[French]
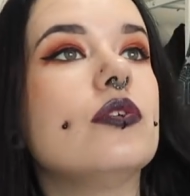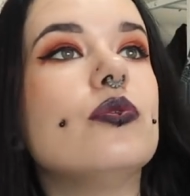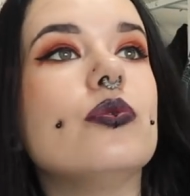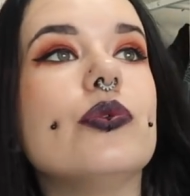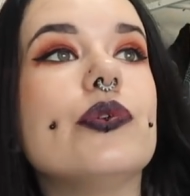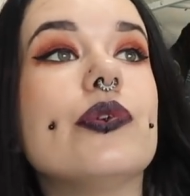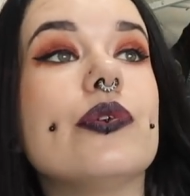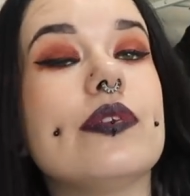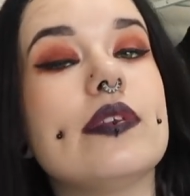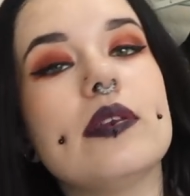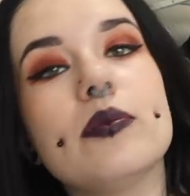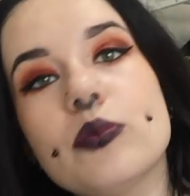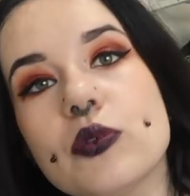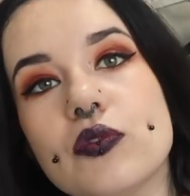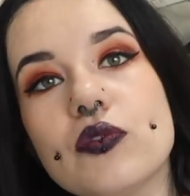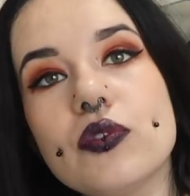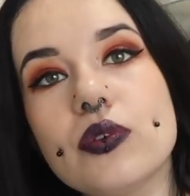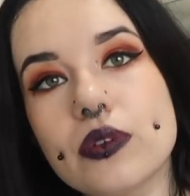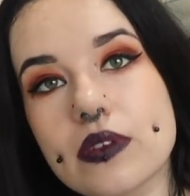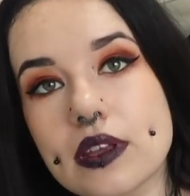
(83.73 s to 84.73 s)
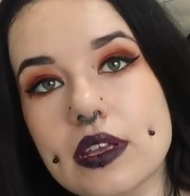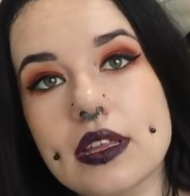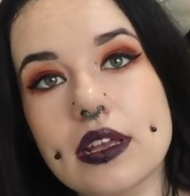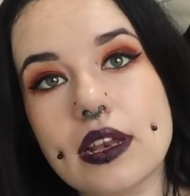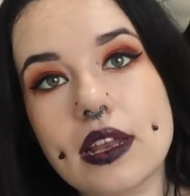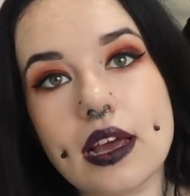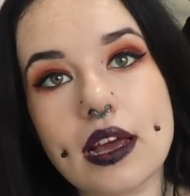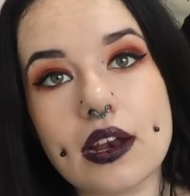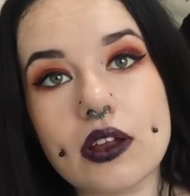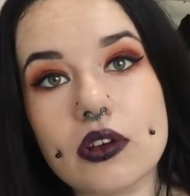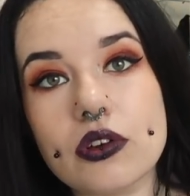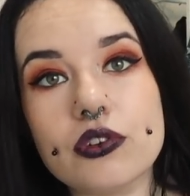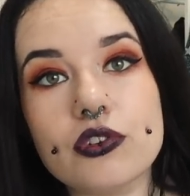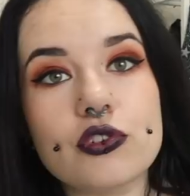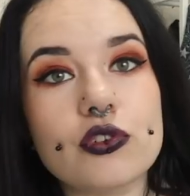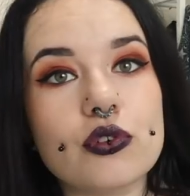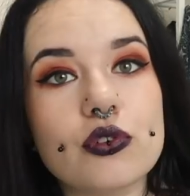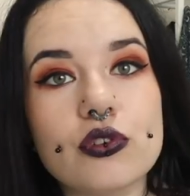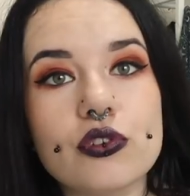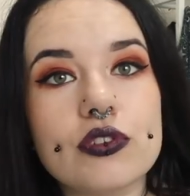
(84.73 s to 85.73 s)
Donc c'est pour vous conseiller d'aller à
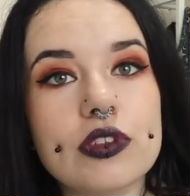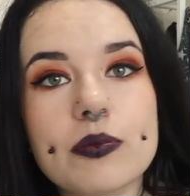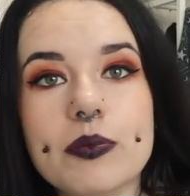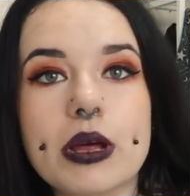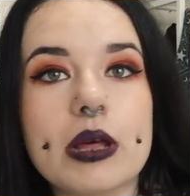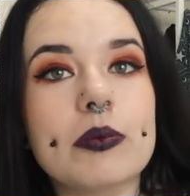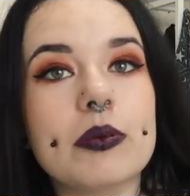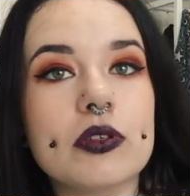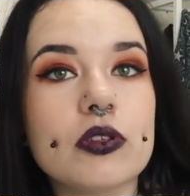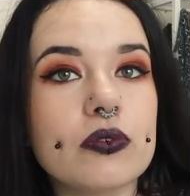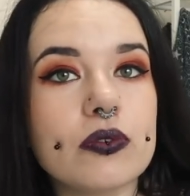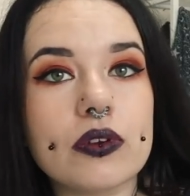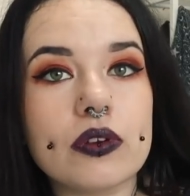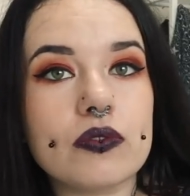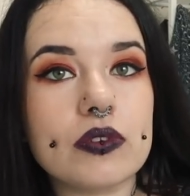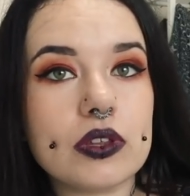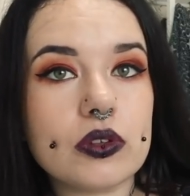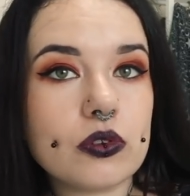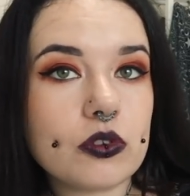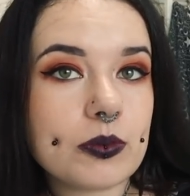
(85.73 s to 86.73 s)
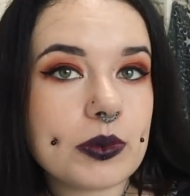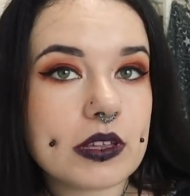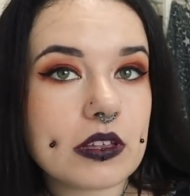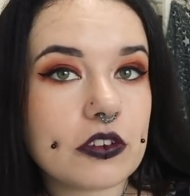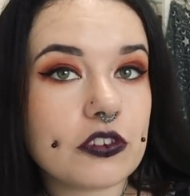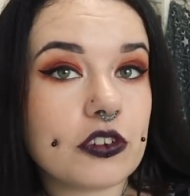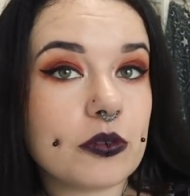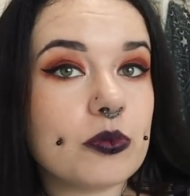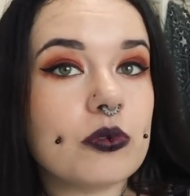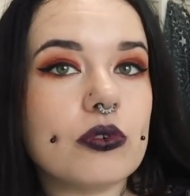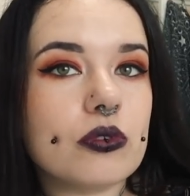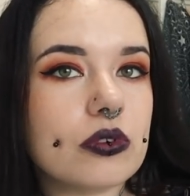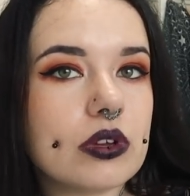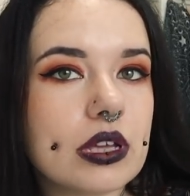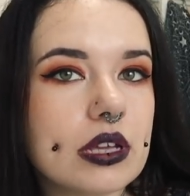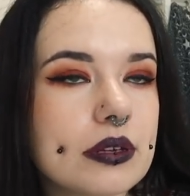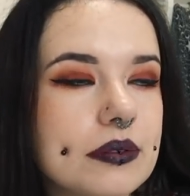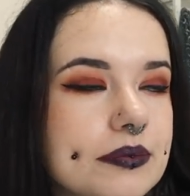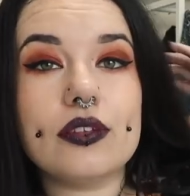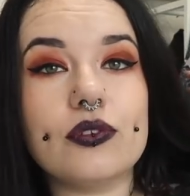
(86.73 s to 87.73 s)
Lush, euh, c'est pas la peine de faire une vidéo spéciale Japon,
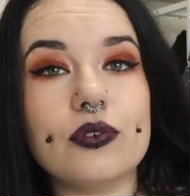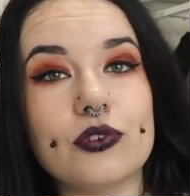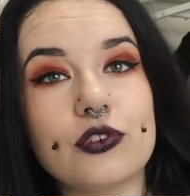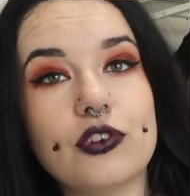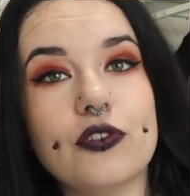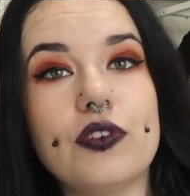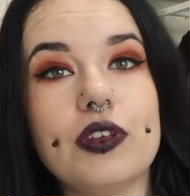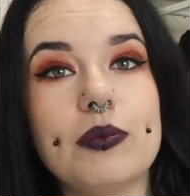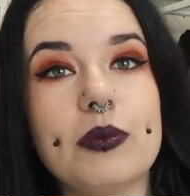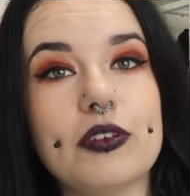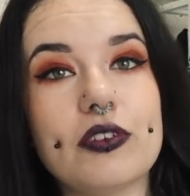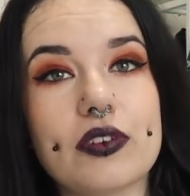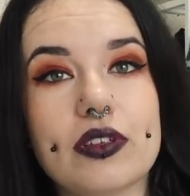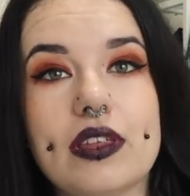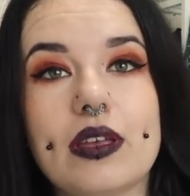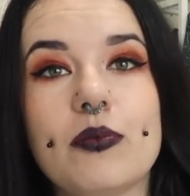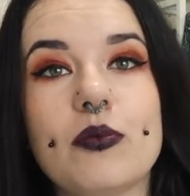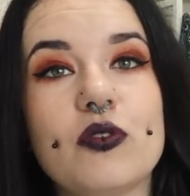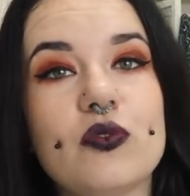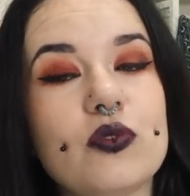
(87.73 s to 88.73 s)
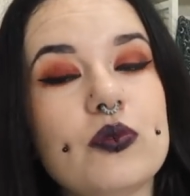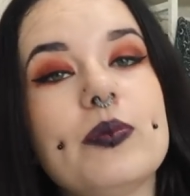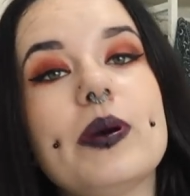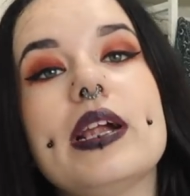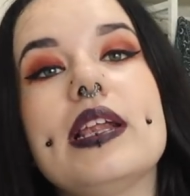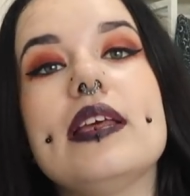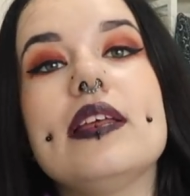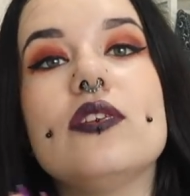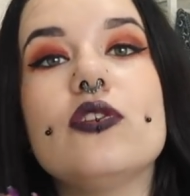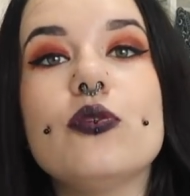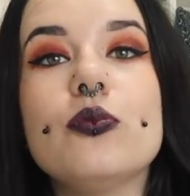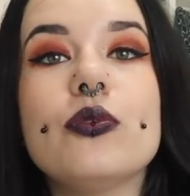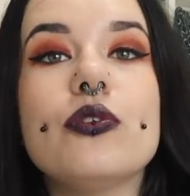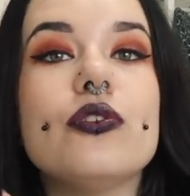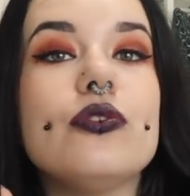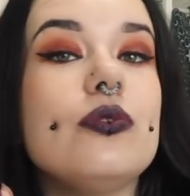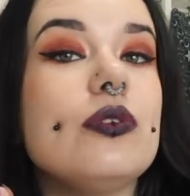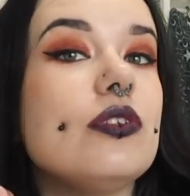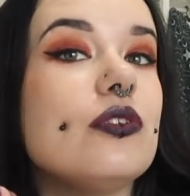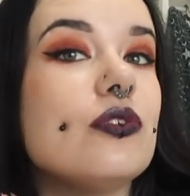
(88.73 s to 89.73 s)
ok Donc je vais majoritairement vous parler de
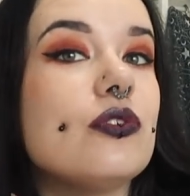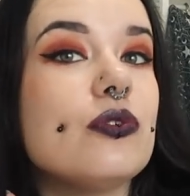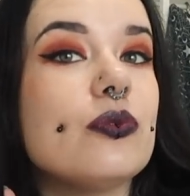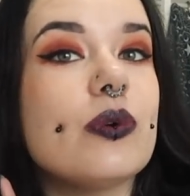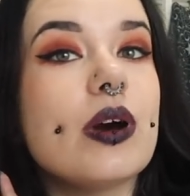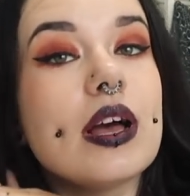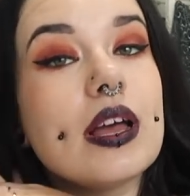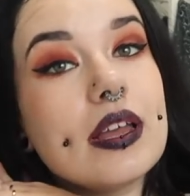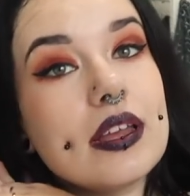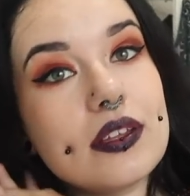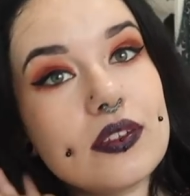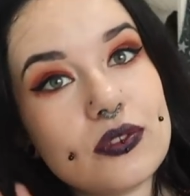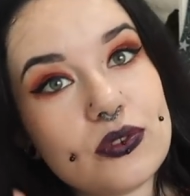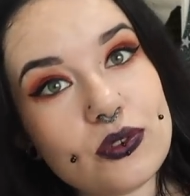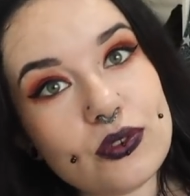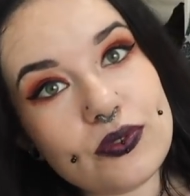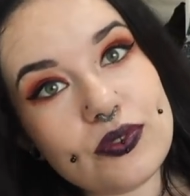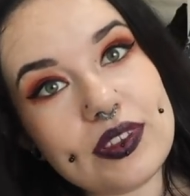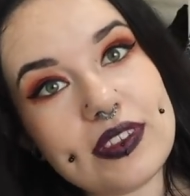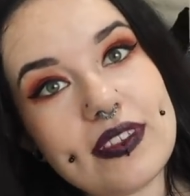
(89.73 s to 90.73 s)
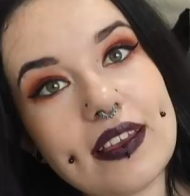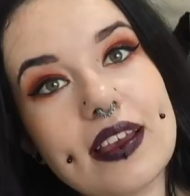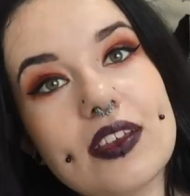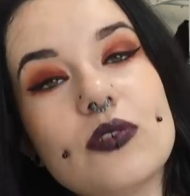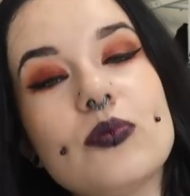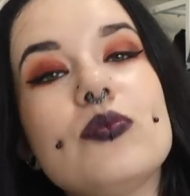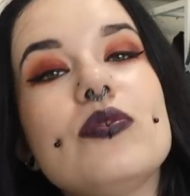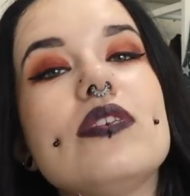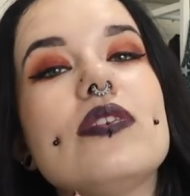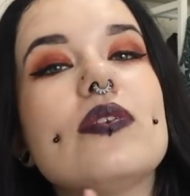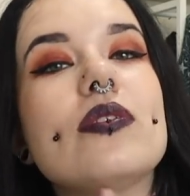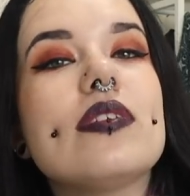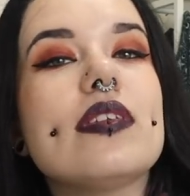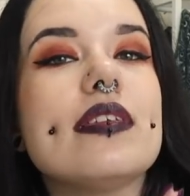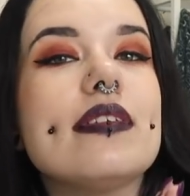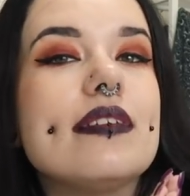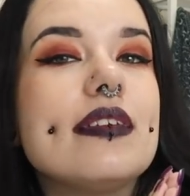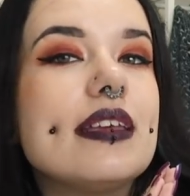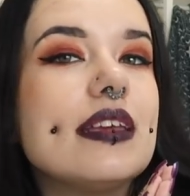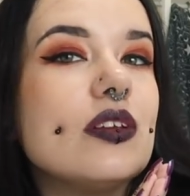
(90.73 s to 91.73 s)
produits de soins du visage puisque
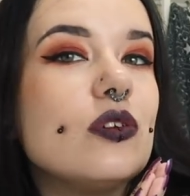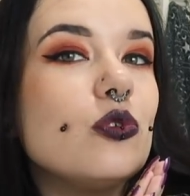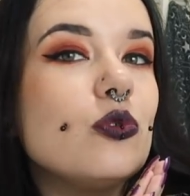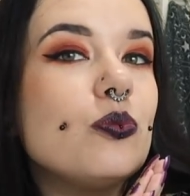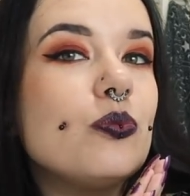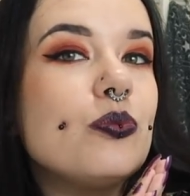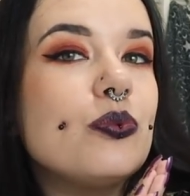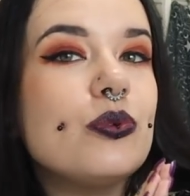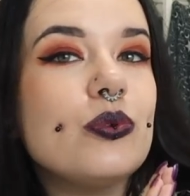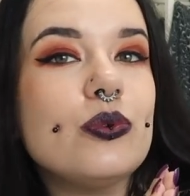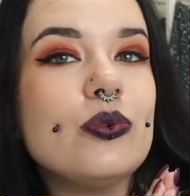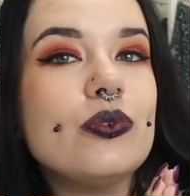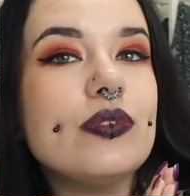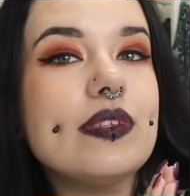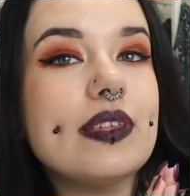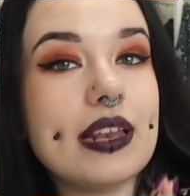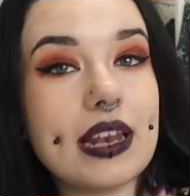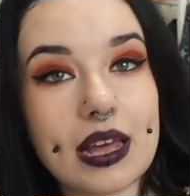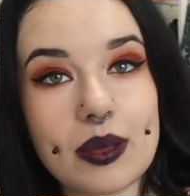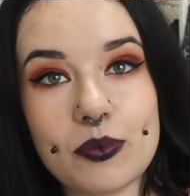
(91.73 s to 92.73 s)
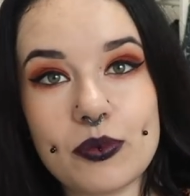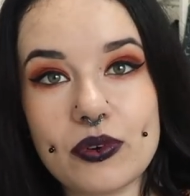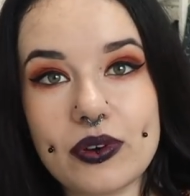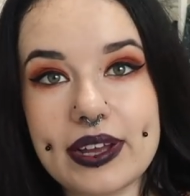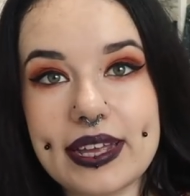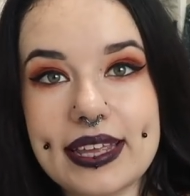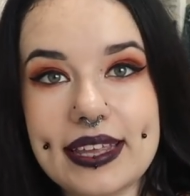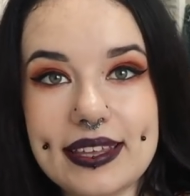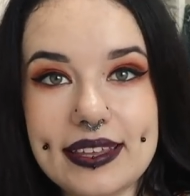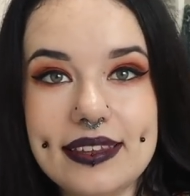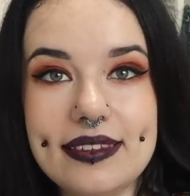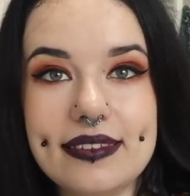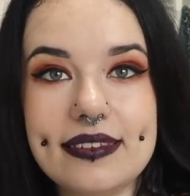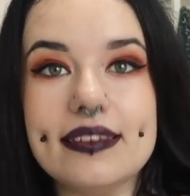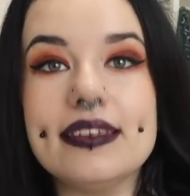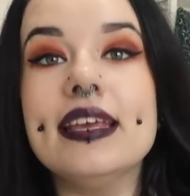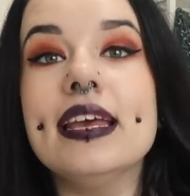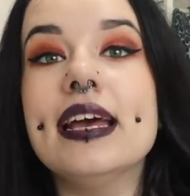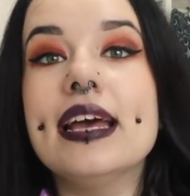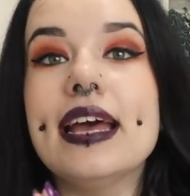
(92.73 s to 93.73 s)
c'est ce qui est le plus élaboré
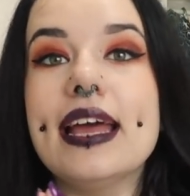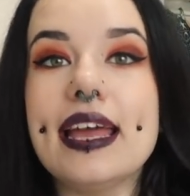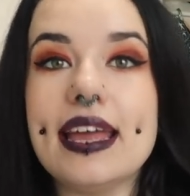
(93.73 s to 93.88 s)
ici.